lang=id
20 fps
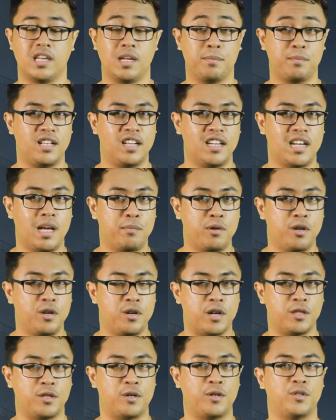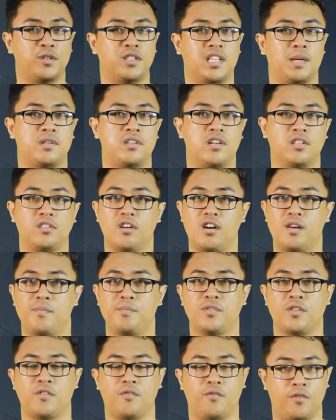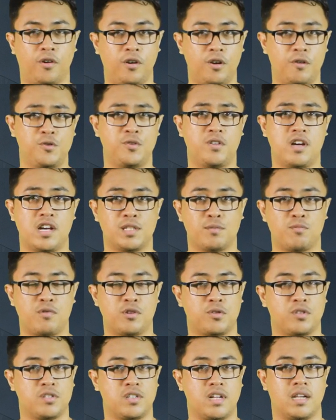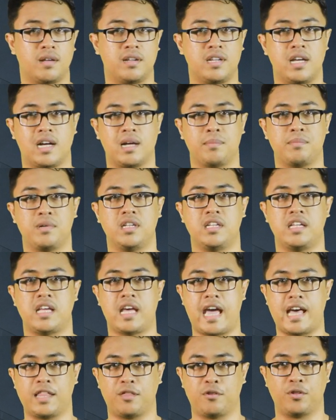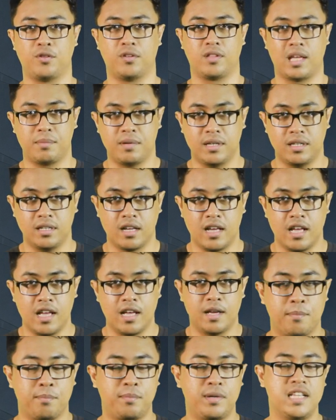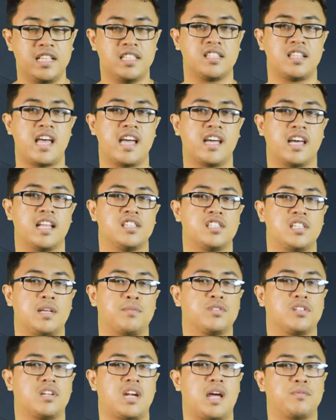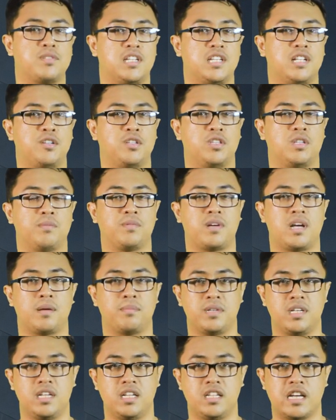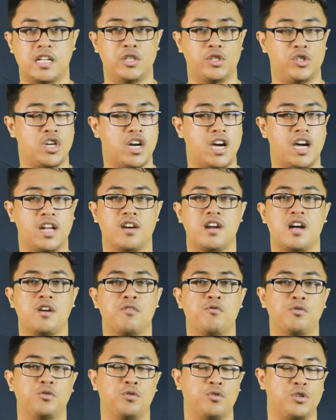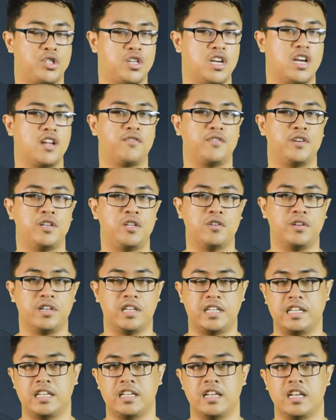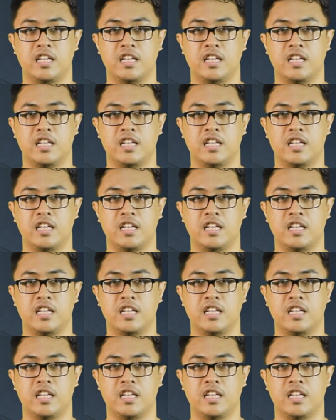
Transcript: www.autotainment.com, follow juga semua sosial media kami di @autotainment, please like and subscribe channel YouTube kami, dan jangan ragu untuk share video ini.